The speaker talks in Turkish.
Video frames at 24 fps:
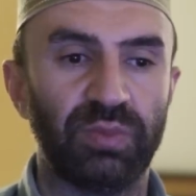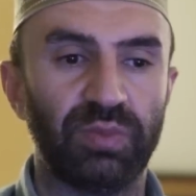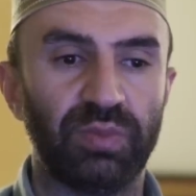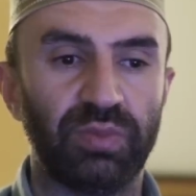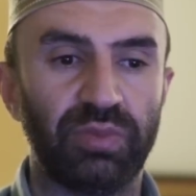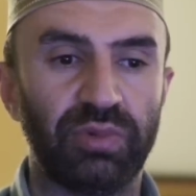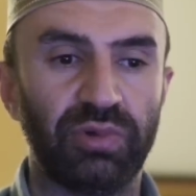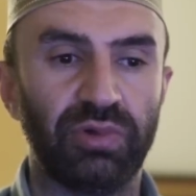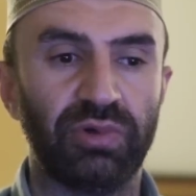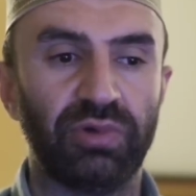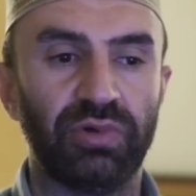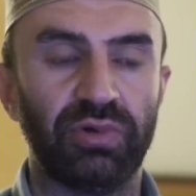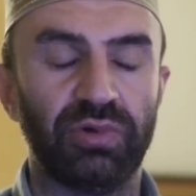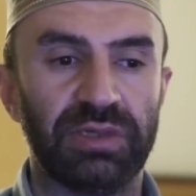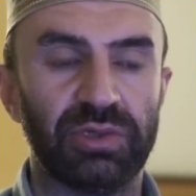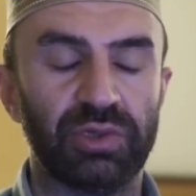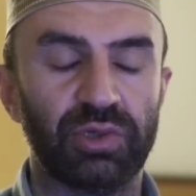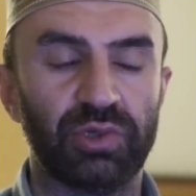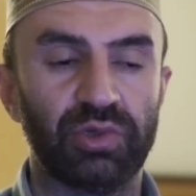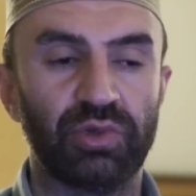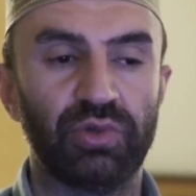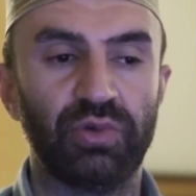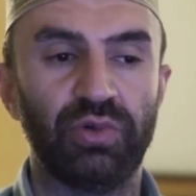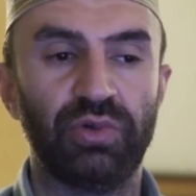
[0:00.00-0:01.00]
Bu
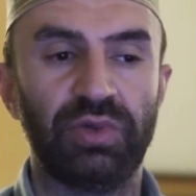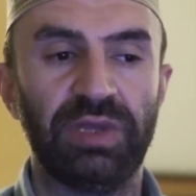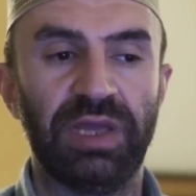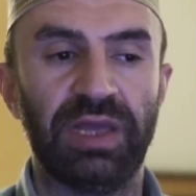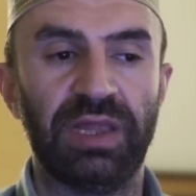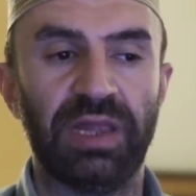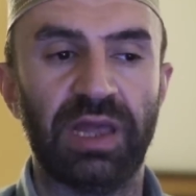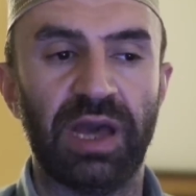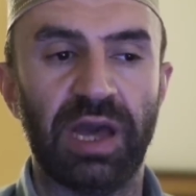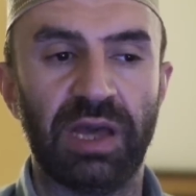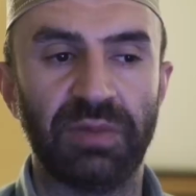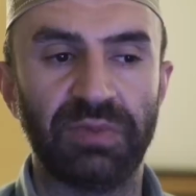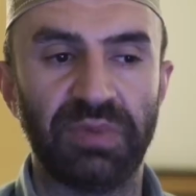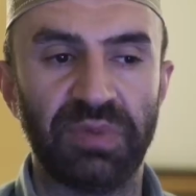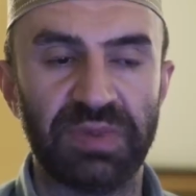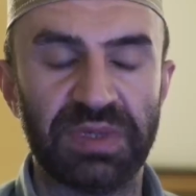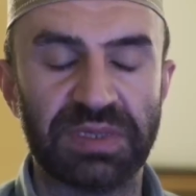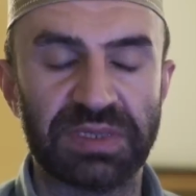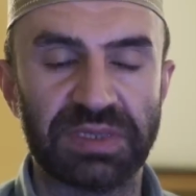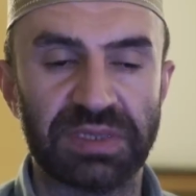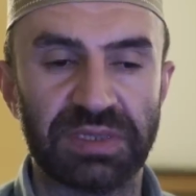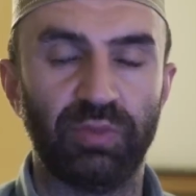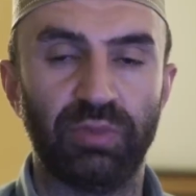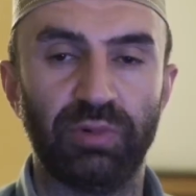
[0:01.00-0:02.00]
Suriyeli
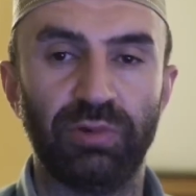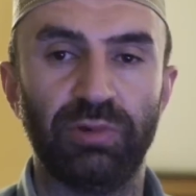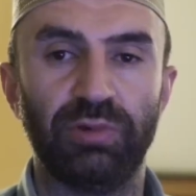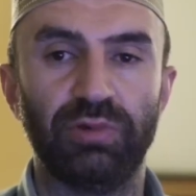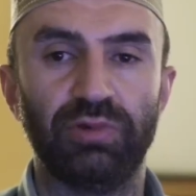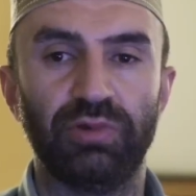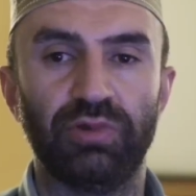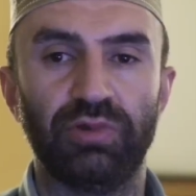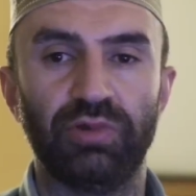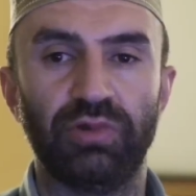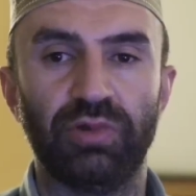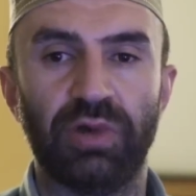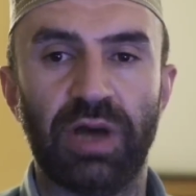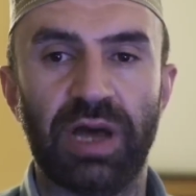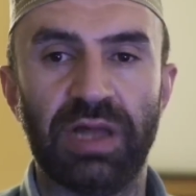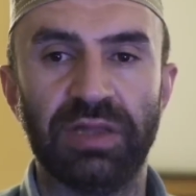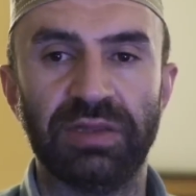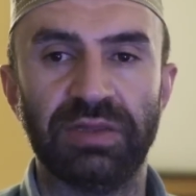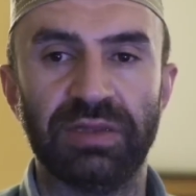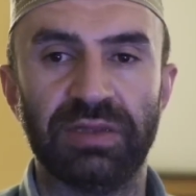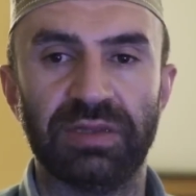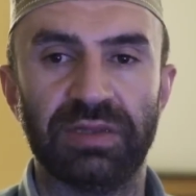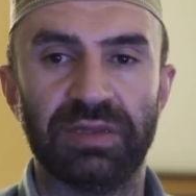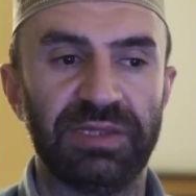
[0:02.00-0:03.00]
abimiz bulunduğu an
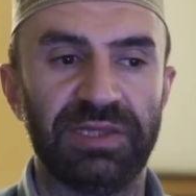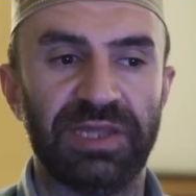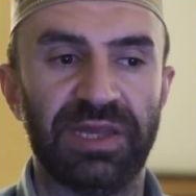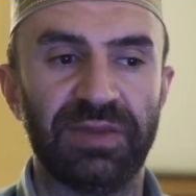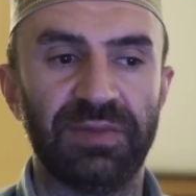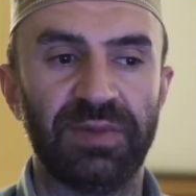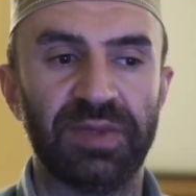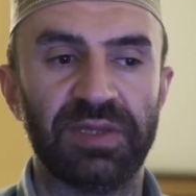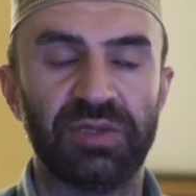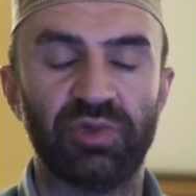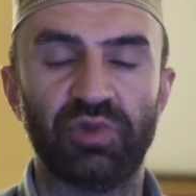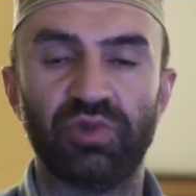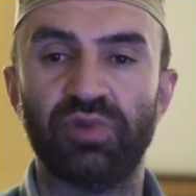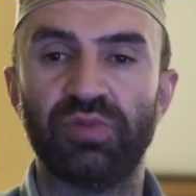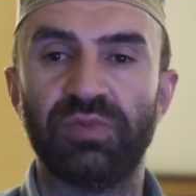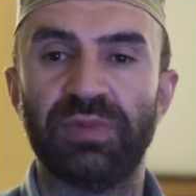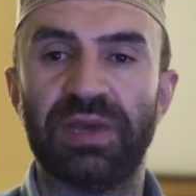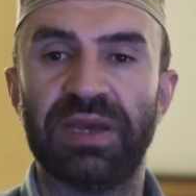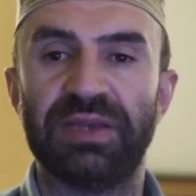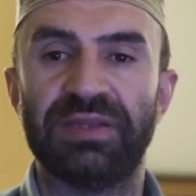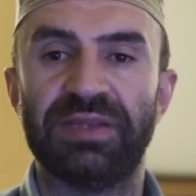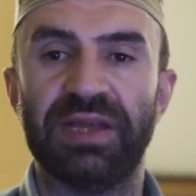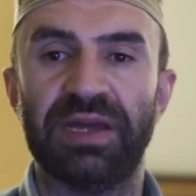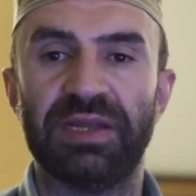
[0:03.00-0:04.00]
tebessüm
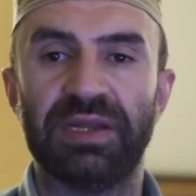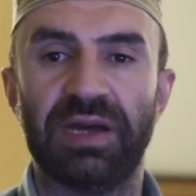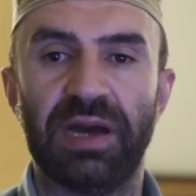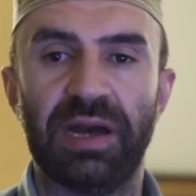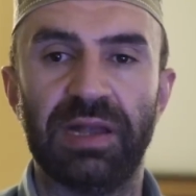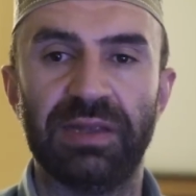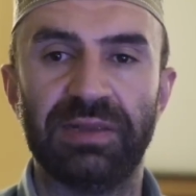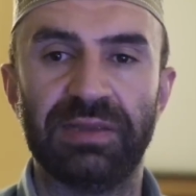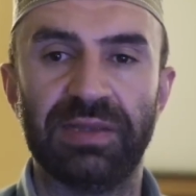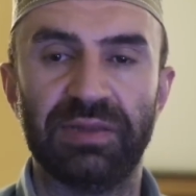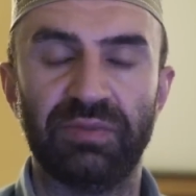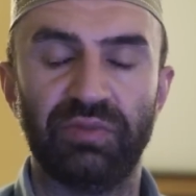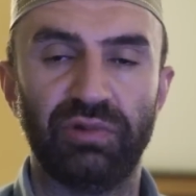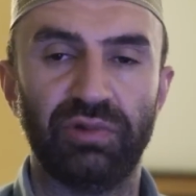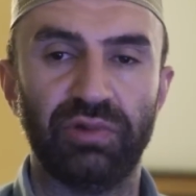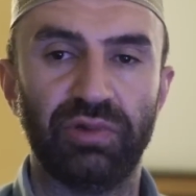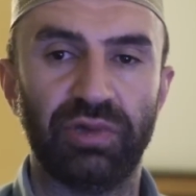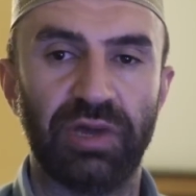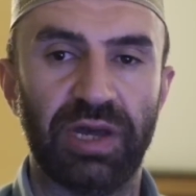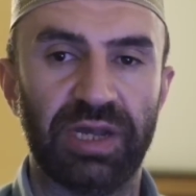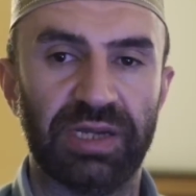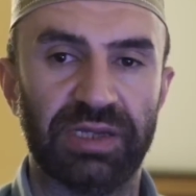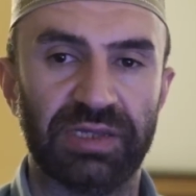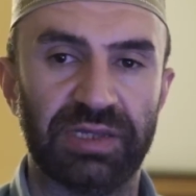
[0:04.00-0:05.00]
eder halde
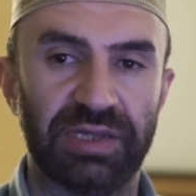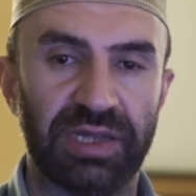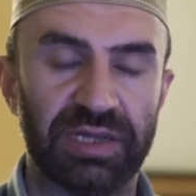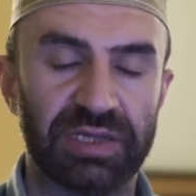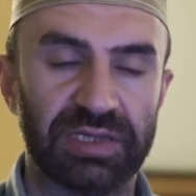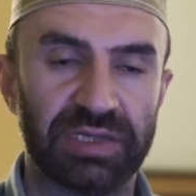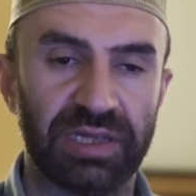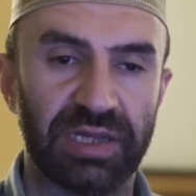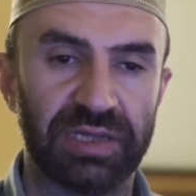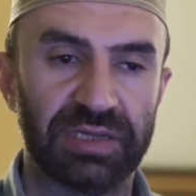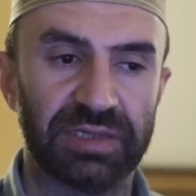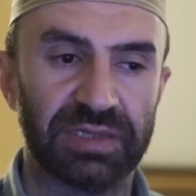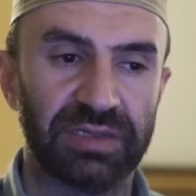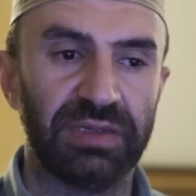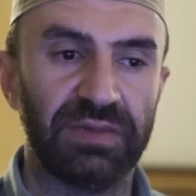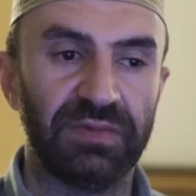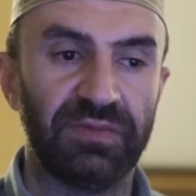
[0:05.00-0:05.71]
bulunuyor arkadaşlar.